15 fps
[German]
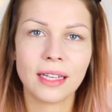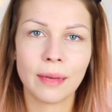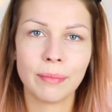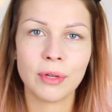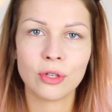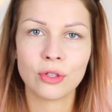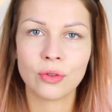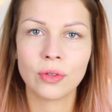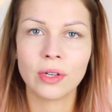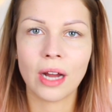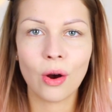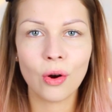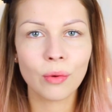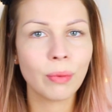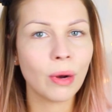ich habe ja schon
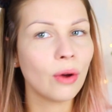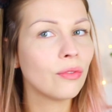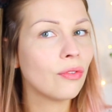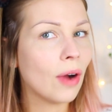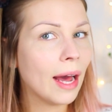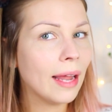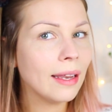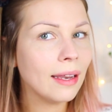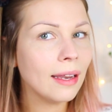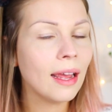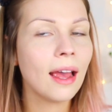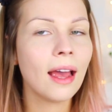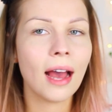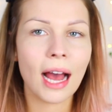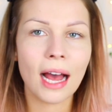Augenbrauen vorhanden,
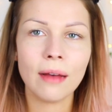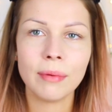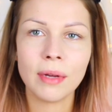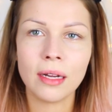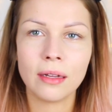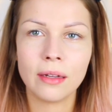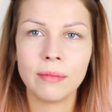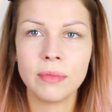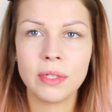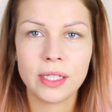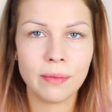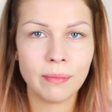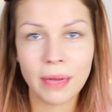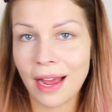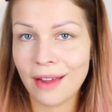aber ähm, die
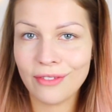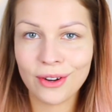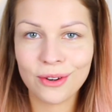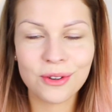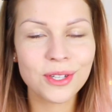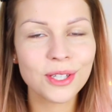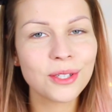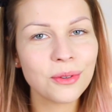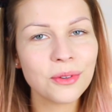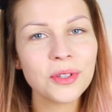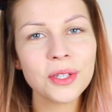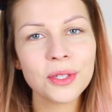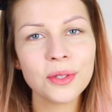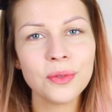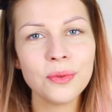sind mir einfach noch nicht
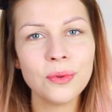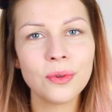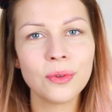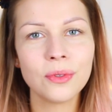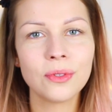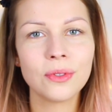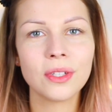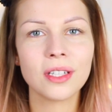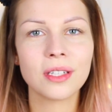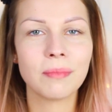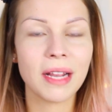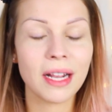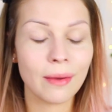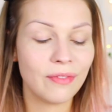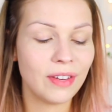dunkel genug und durch das
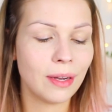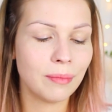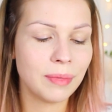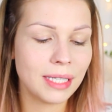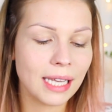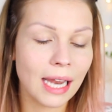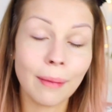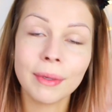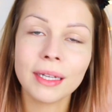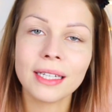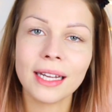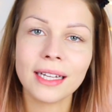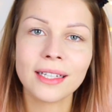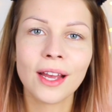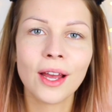Make-up wieder ein bisschen
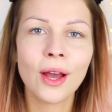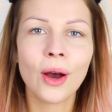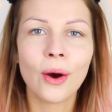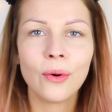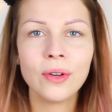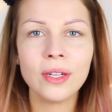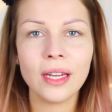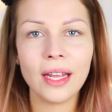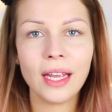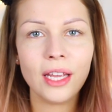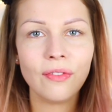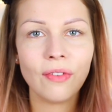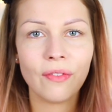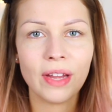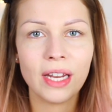abgedeckt. Und
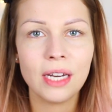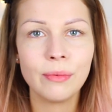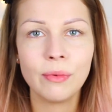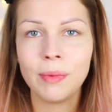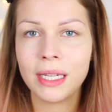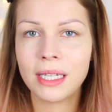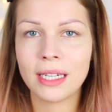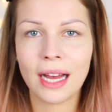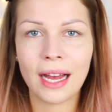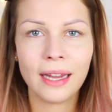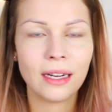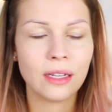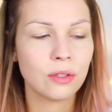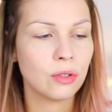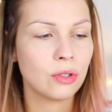ich verwende
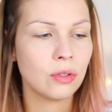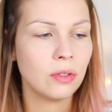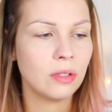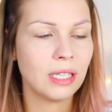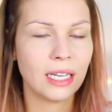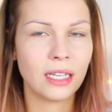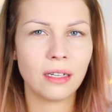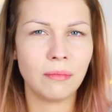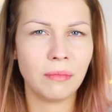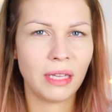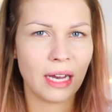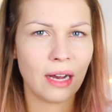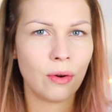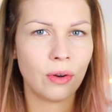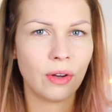momentan, also schon seit einem
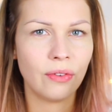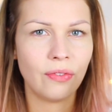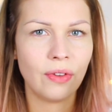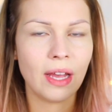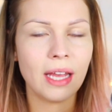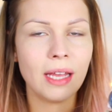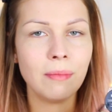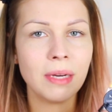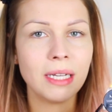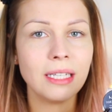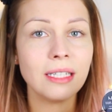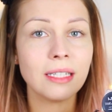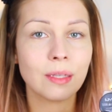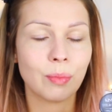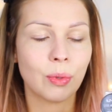Jahr ungefähr, immer
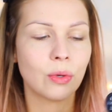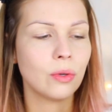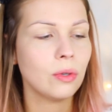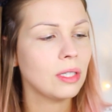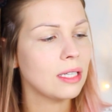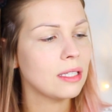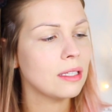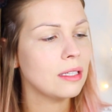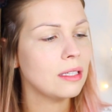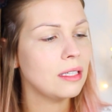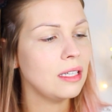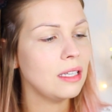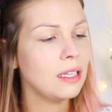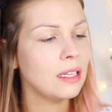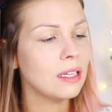dieses Produkt. Das ist
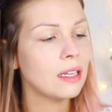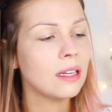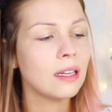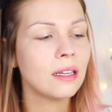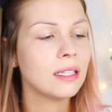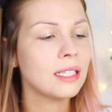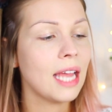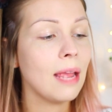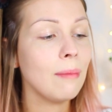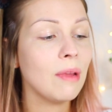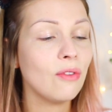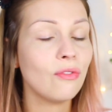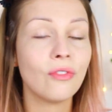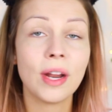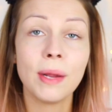die äh,
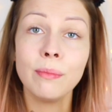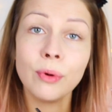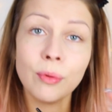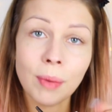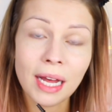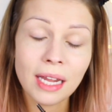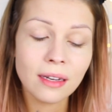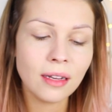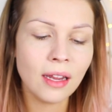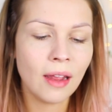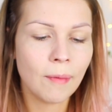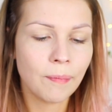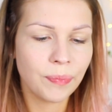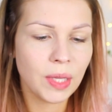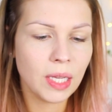Tame and Frame Pomade
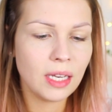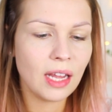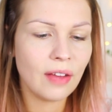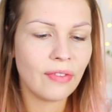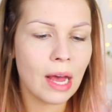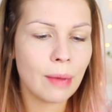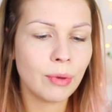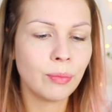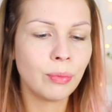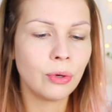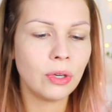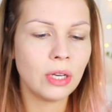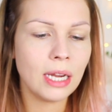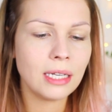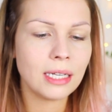in der Farbe
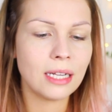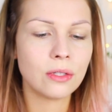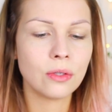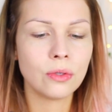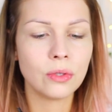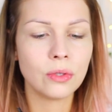Brünett, also